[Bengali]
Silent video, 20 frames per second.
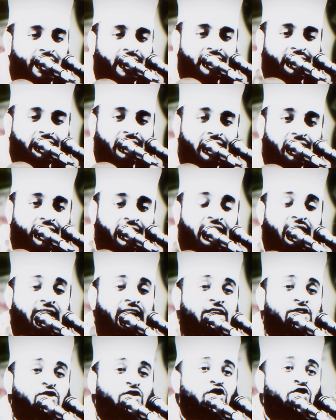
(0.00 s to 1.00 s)
একটা
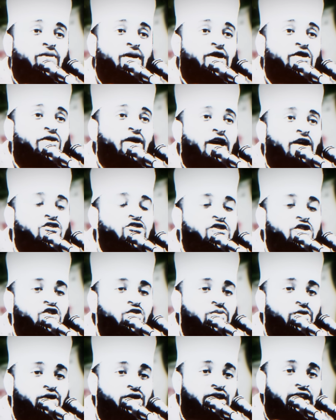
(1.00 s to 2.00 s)
নারীকে শুধুমাত্র আরসের
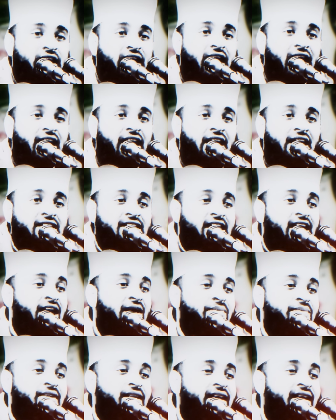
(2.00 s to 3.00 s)
উপর থেকে আল্লাহ
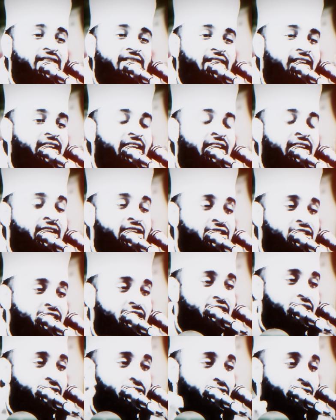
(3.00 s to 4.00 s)
সালাম দিয়েছে সেটা